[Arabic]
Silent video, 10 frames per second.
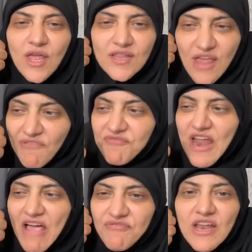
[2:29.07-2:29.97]

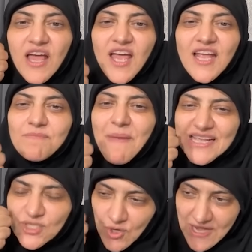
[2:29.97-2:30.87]
تفلح في الغيط
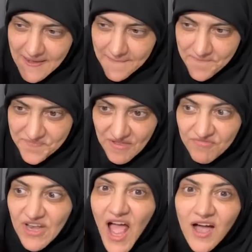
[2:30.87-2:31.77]
مع زوجها
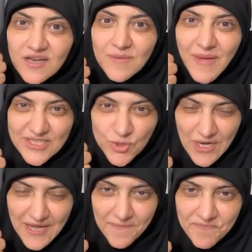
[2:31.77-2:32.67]
في الحقل مع
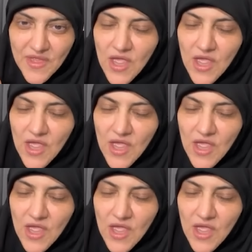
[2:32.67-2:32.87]
زوجها